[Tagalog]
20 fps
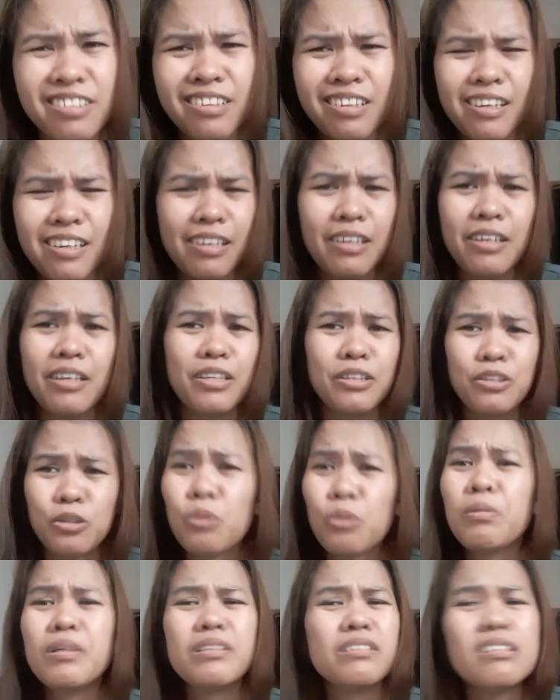girl. Hindi
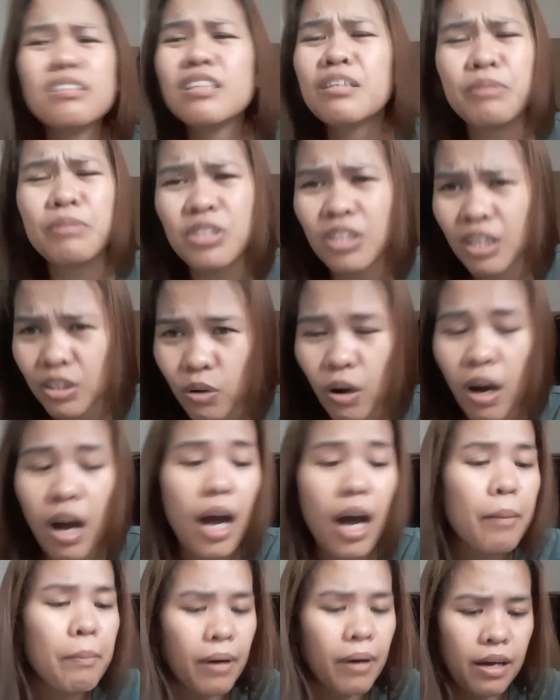ko maintindihan masyado. Ang
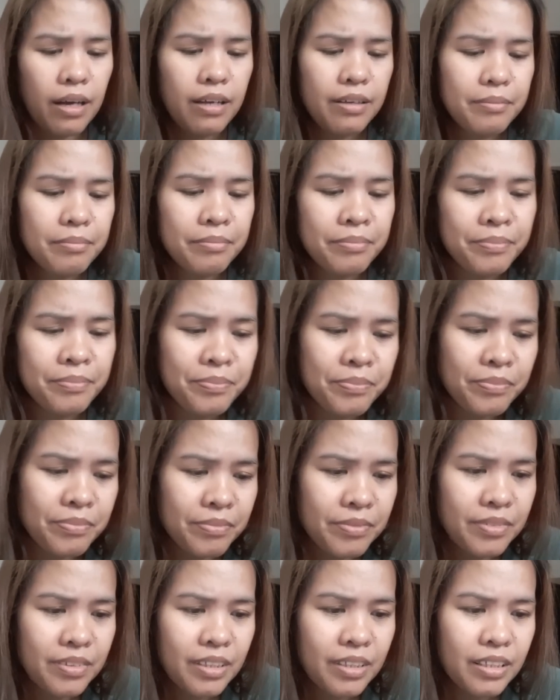haba.
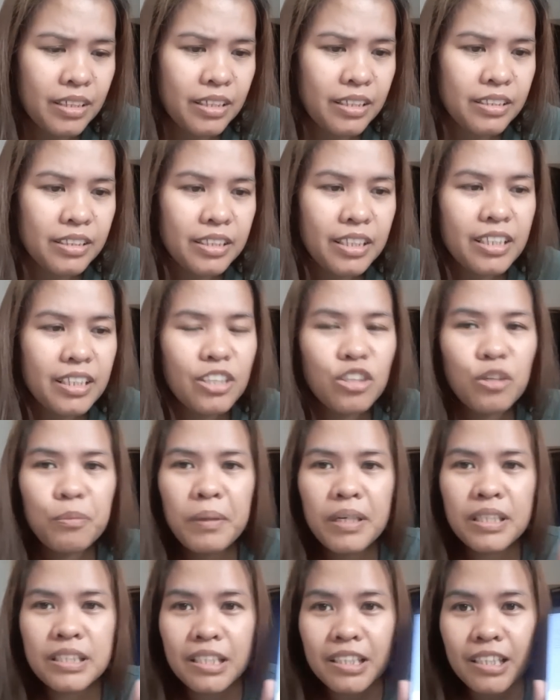Tsaka hindi ko
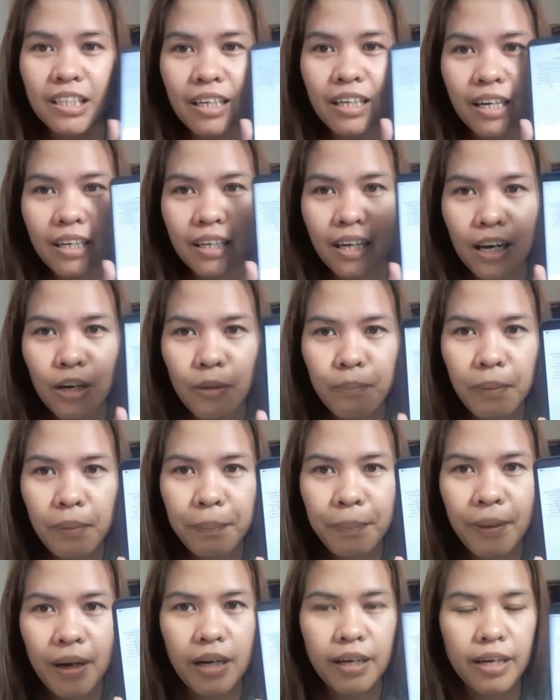pa kasi tinanggal yung
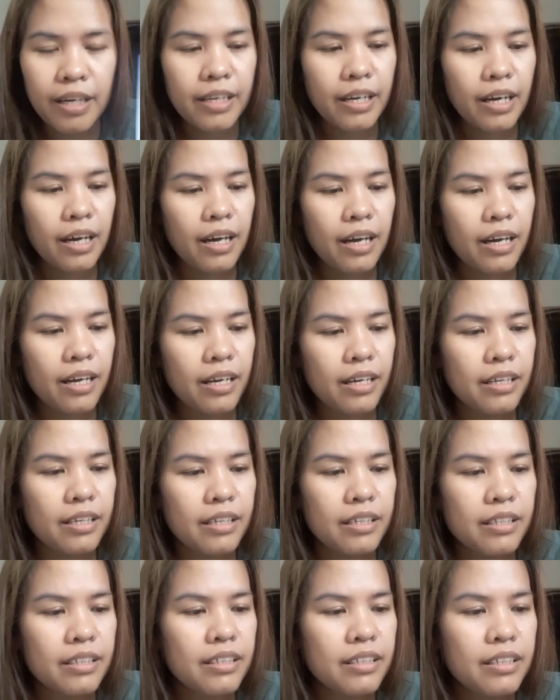papel kaya
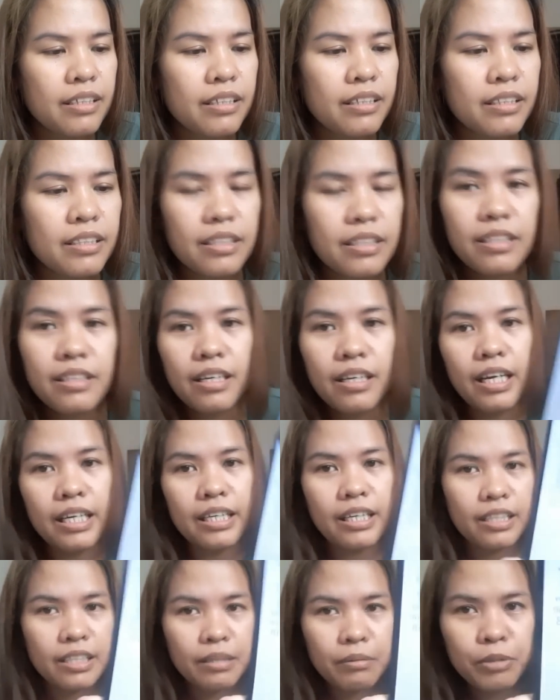
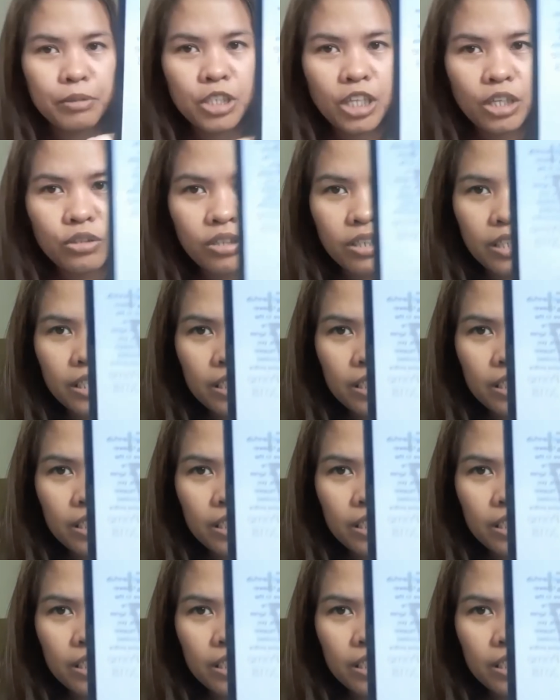Ayan, hindi mo masyadong